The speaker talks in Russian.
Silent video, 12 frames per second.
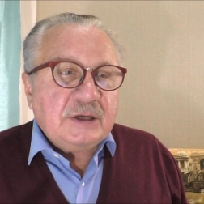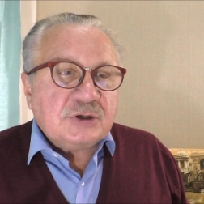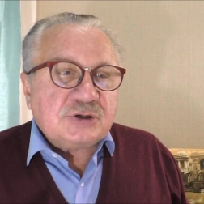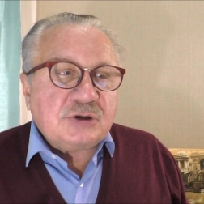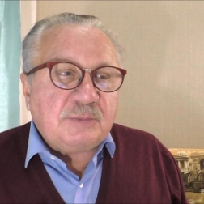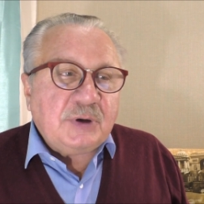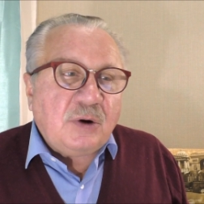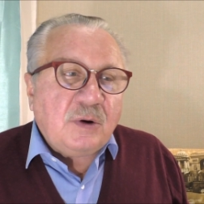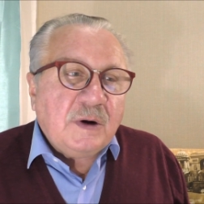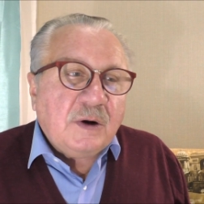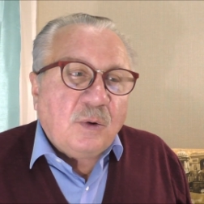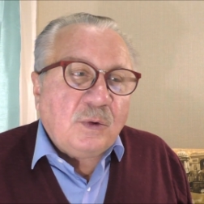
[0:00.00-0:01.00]
чтобы
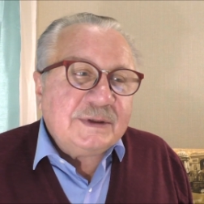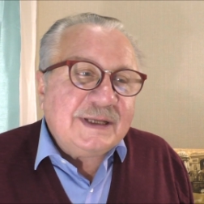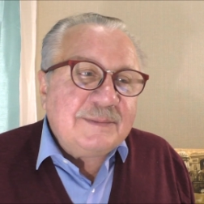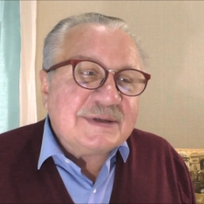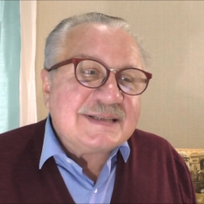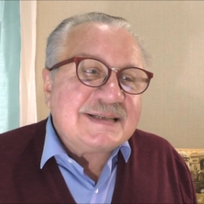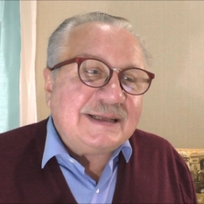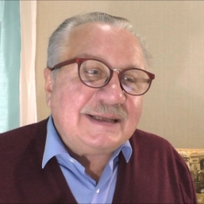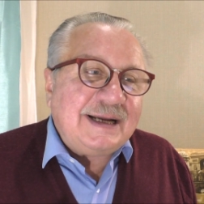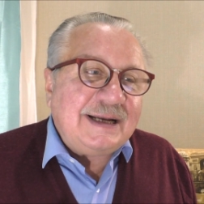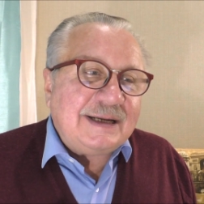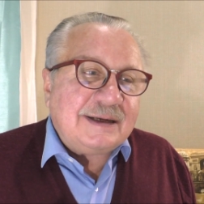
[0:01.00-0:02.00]
он
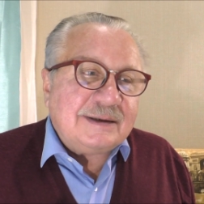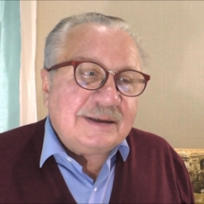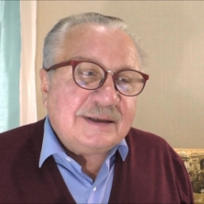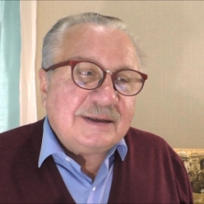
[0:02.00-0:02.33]
эмоционально